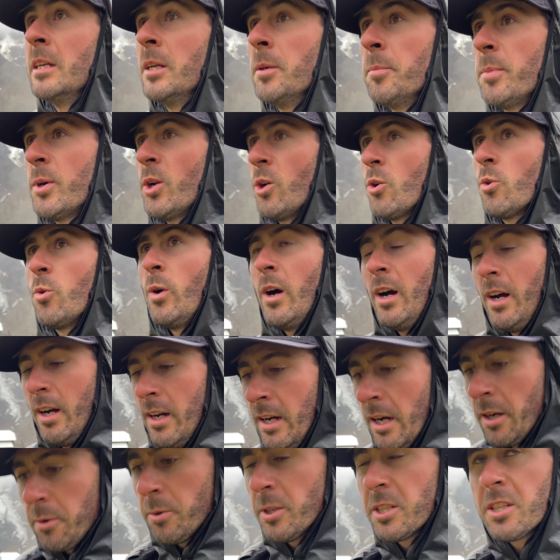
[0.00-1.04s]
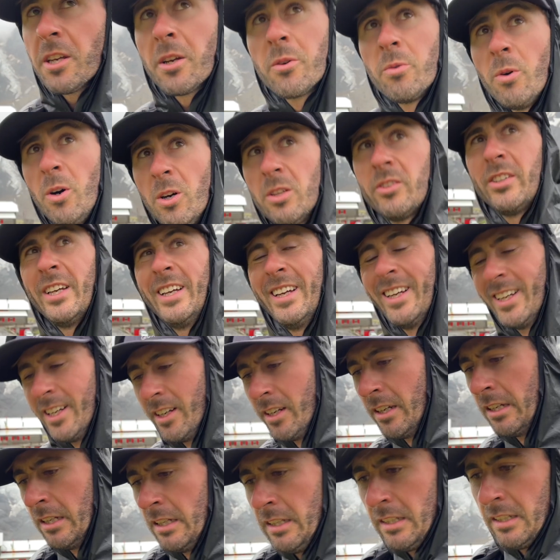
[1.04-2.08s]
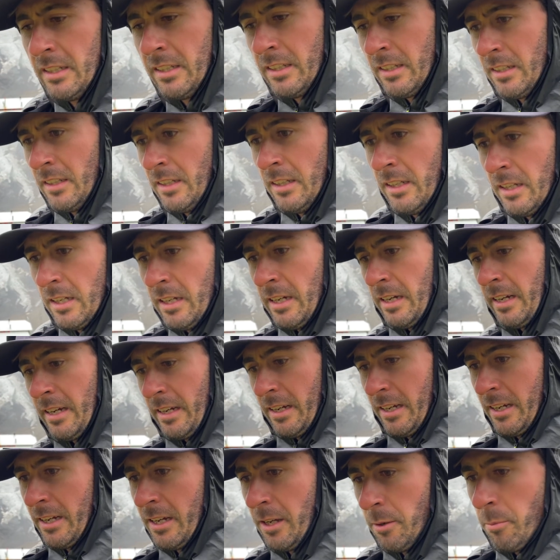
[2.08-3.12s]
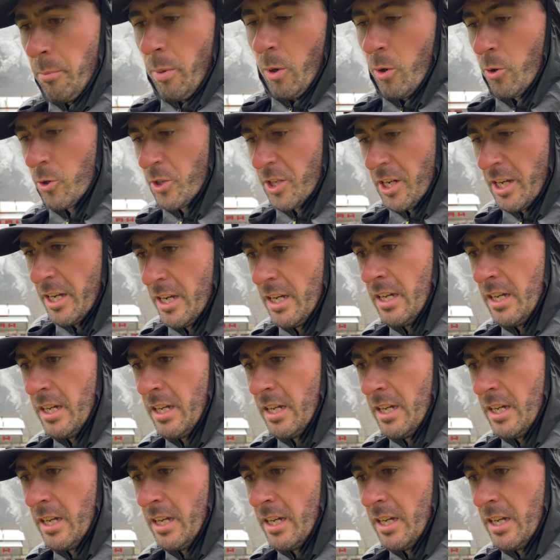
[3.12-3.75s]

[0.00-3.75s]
però qua a queste quote eh, è un po' così